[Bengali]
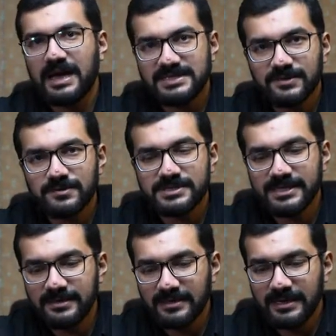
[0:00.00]
আশা করছি
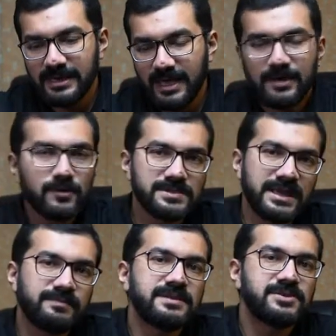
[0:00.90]
এই কোর্সটি
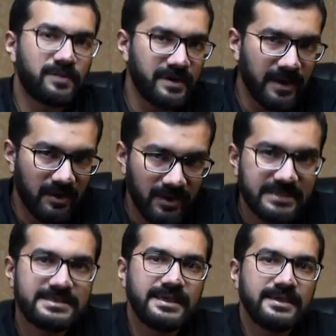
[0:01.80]
আপনাদের সবারই ভালো
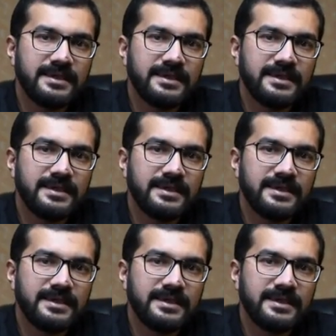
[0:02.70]
লাগছে